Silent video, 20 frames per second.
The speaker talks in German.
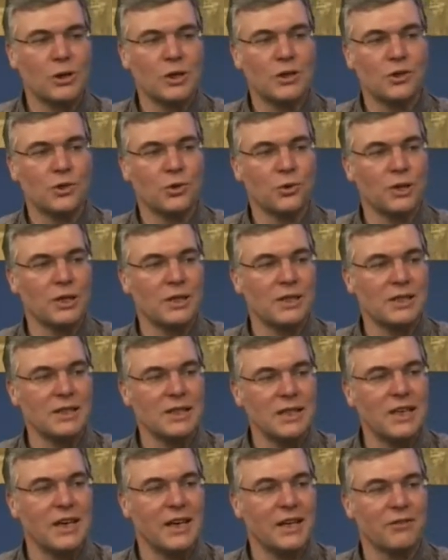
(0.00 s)
Koalition ist
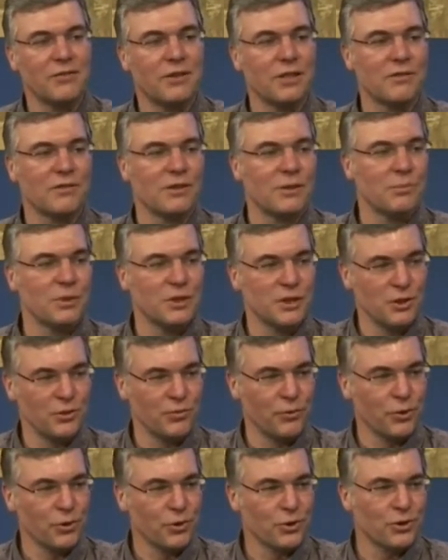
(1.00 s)
nie etwas, was man
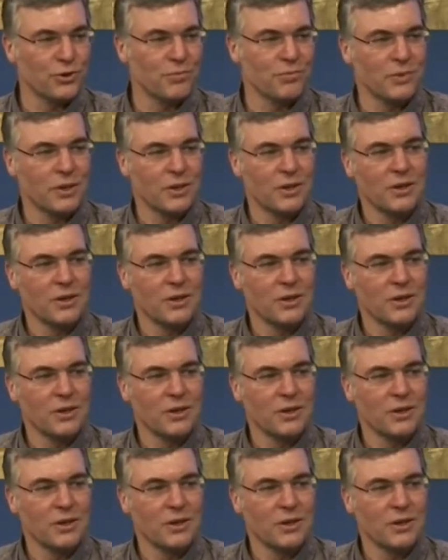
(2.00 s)
sich wünscht.